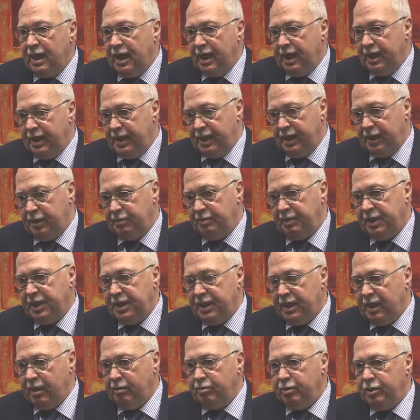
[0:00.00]
eine
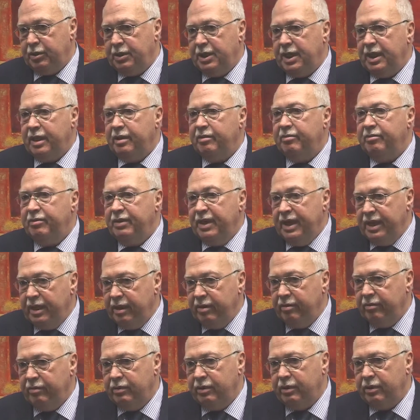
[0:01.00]
entsprechende Apotheke
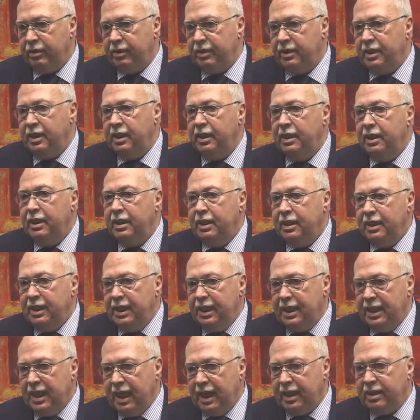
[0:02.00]
finden würden,
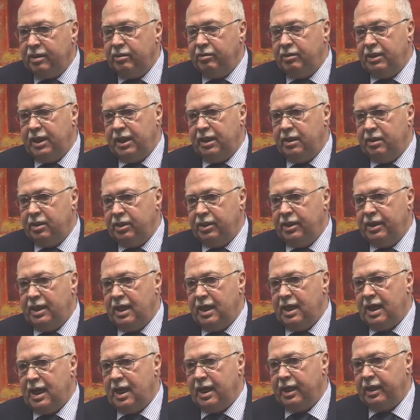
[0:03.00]
die dazu technisch in der
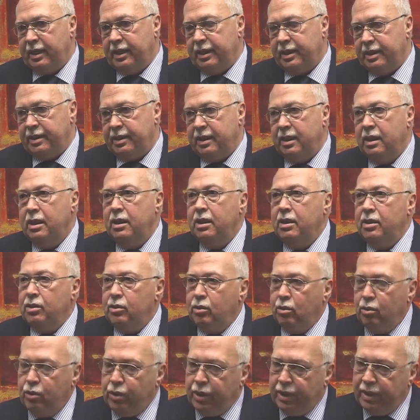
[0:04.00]
Lage ist.
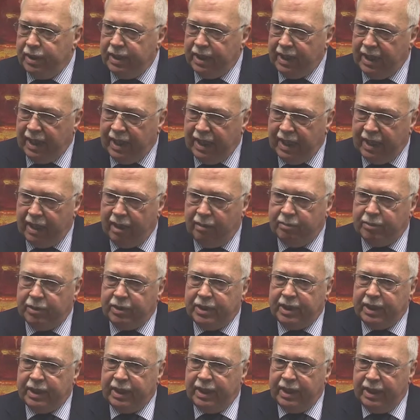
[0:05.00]
So könnte jede
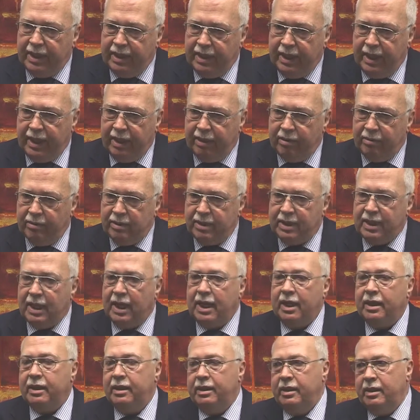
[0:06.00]
Apotheke hingehen und
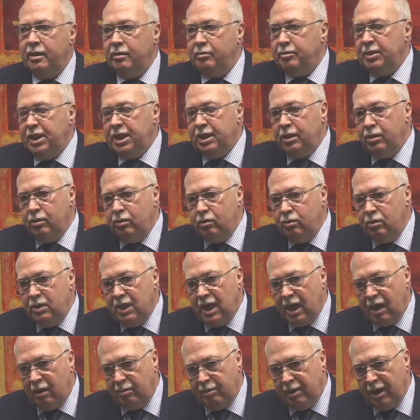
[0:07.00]
sagen, hier bitte du
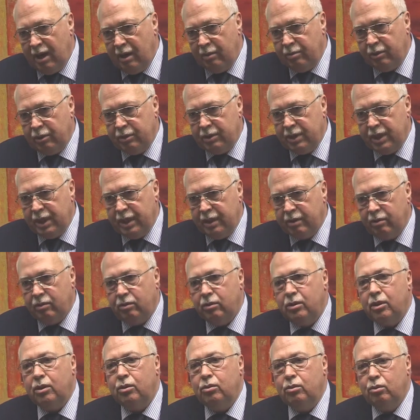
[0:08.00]
Nachbarapotheke
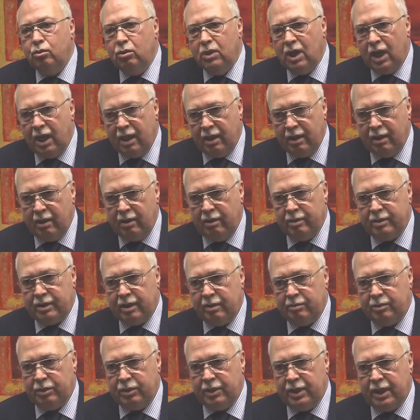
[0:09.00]
oder du
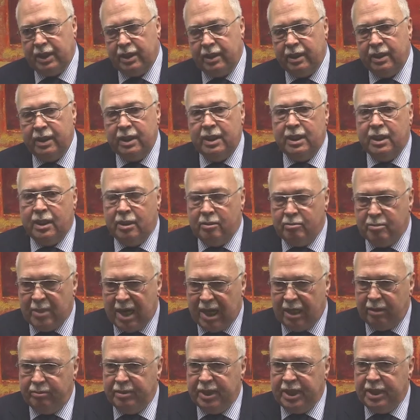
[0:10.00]
Krankenhausapotheke,
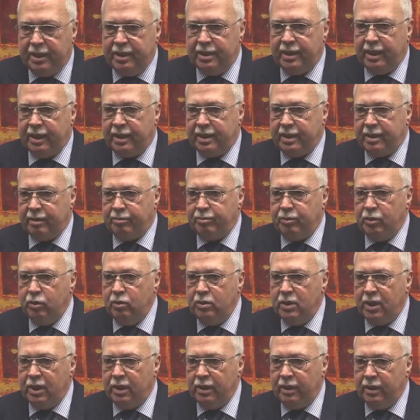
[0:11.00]
mach mir diese
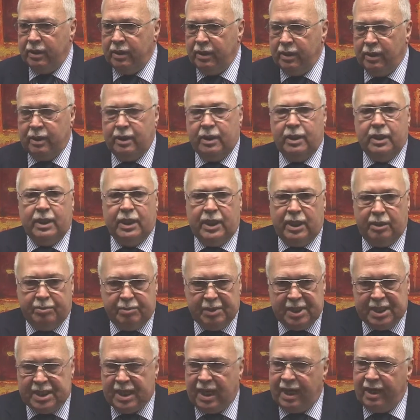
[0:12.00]
Rezeptur, ich
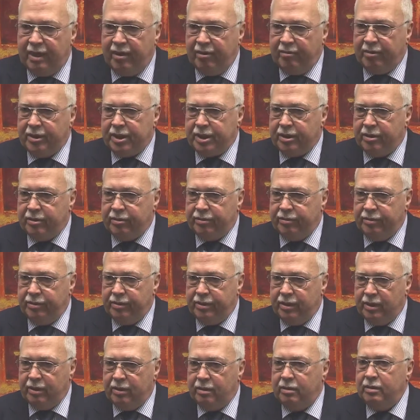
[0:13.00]
bezahle dir was
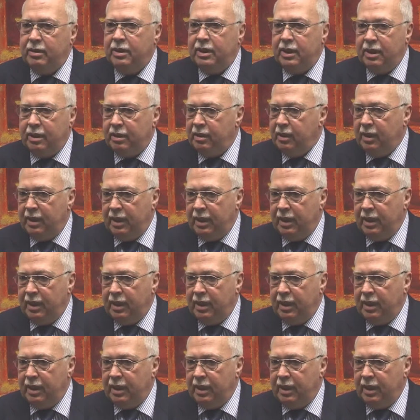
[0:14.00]
dafür und